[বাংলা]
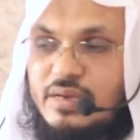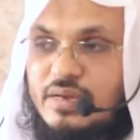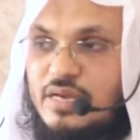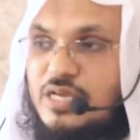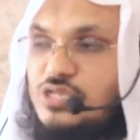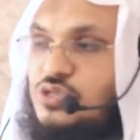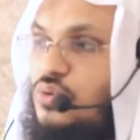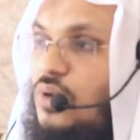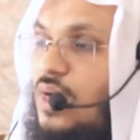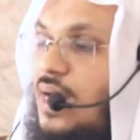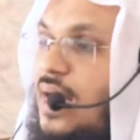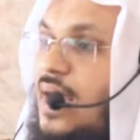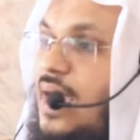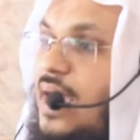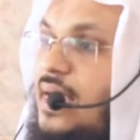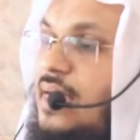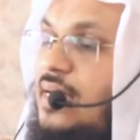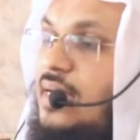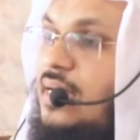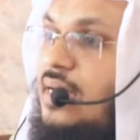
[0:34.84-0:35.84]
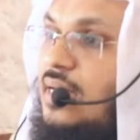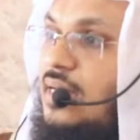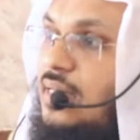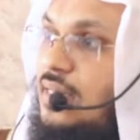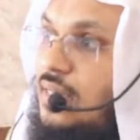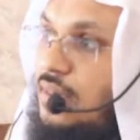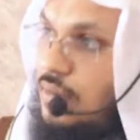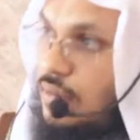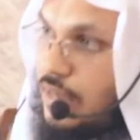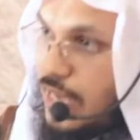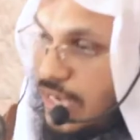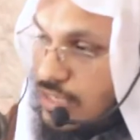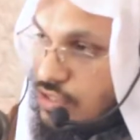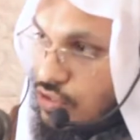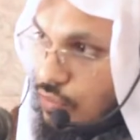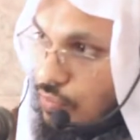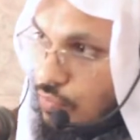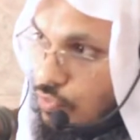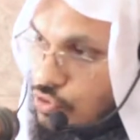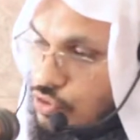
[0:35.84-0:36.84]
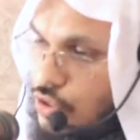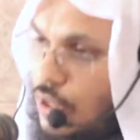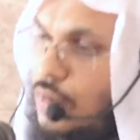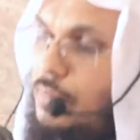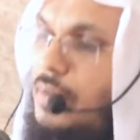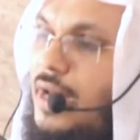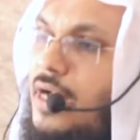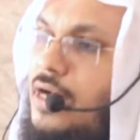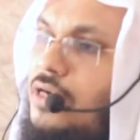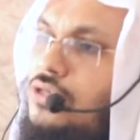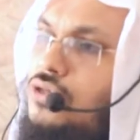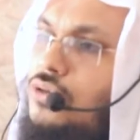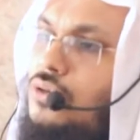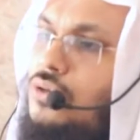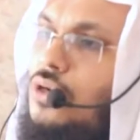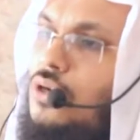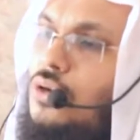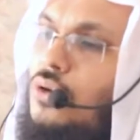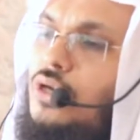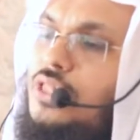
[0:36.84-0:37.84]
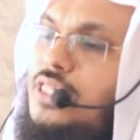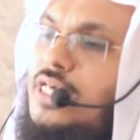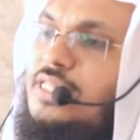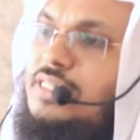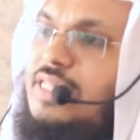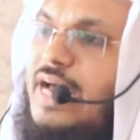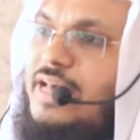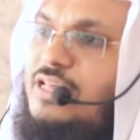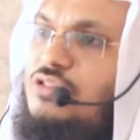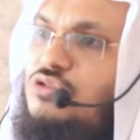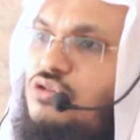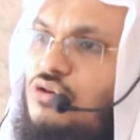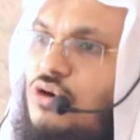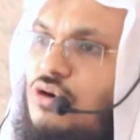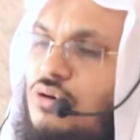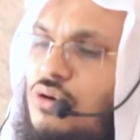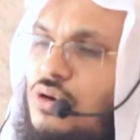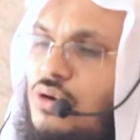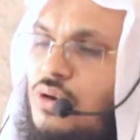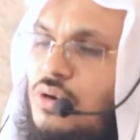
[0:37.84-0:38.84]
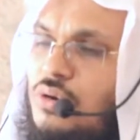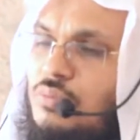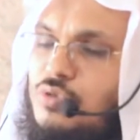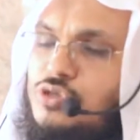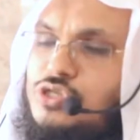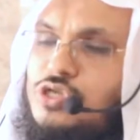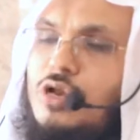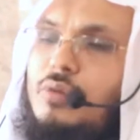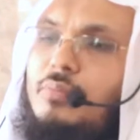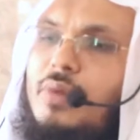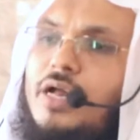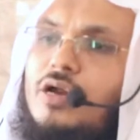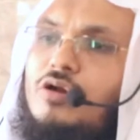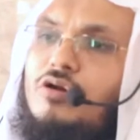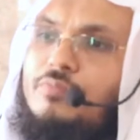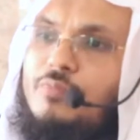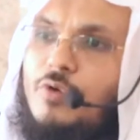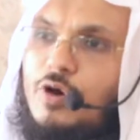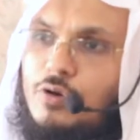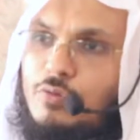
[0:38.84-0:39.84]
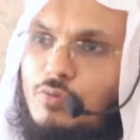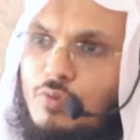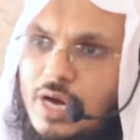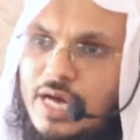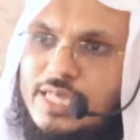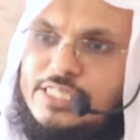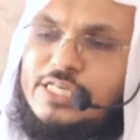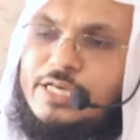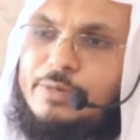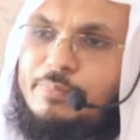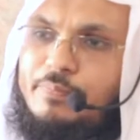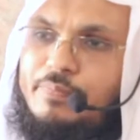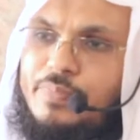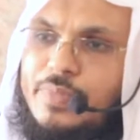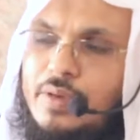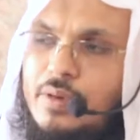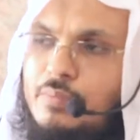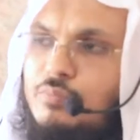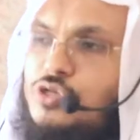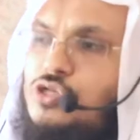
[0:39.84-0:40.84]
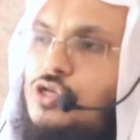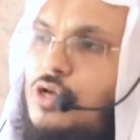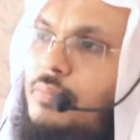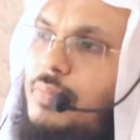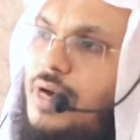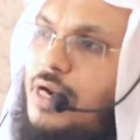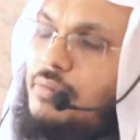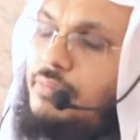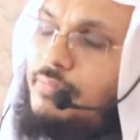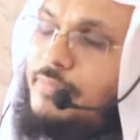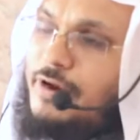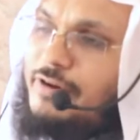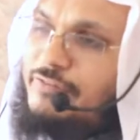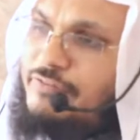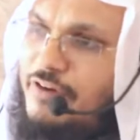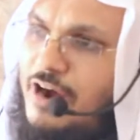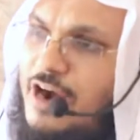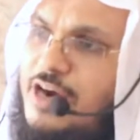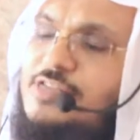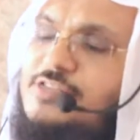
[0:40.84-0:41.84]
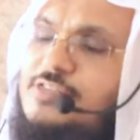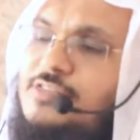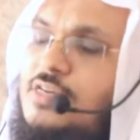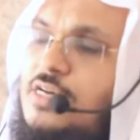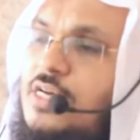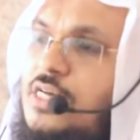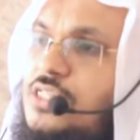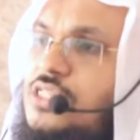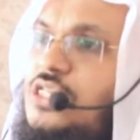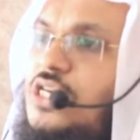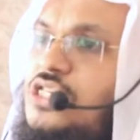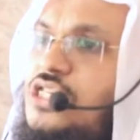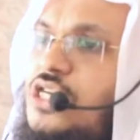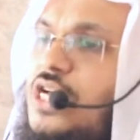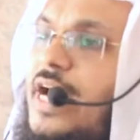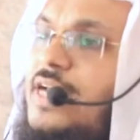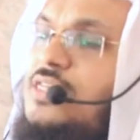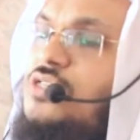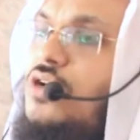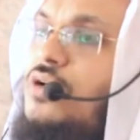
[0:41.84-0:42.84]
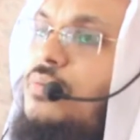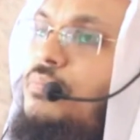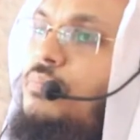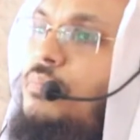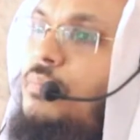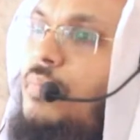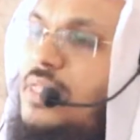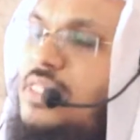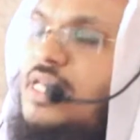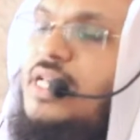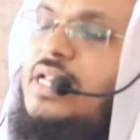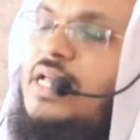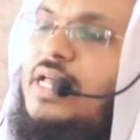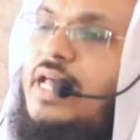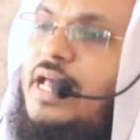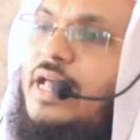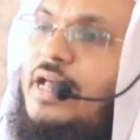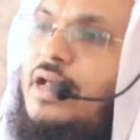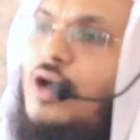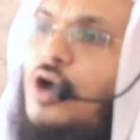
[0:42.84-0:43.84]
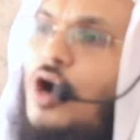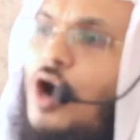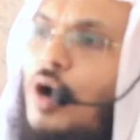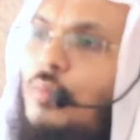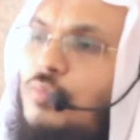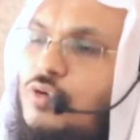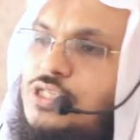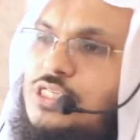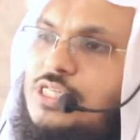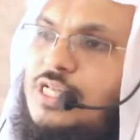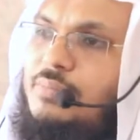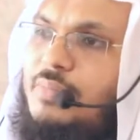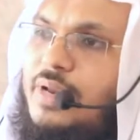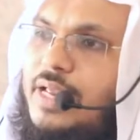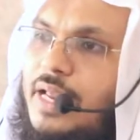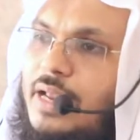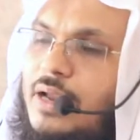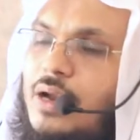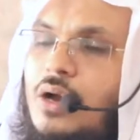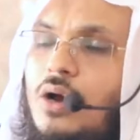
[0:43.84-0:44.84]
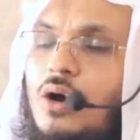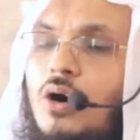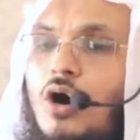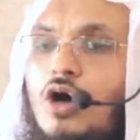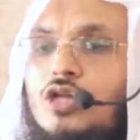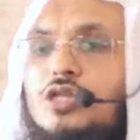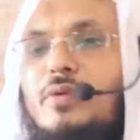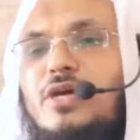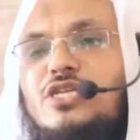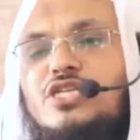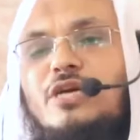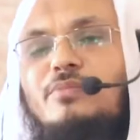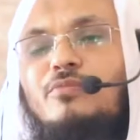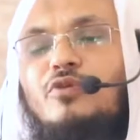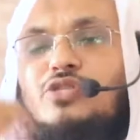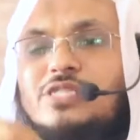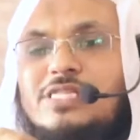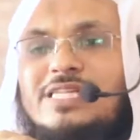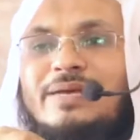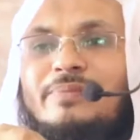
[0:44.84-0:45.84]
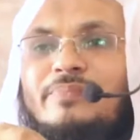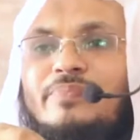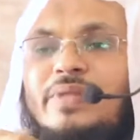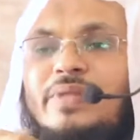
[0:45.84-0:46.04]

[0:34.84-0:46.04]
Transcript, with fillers: রাসুল নাই একজন মুসলমানের জন্য নৈতিক দায়িত্ব মুসলমানের উপর ওয়াজিব মুসলমানের উপরে ফার্জ যে সে একজন বেদিনকে অমুসলিমকে অথবা সে মুসলিম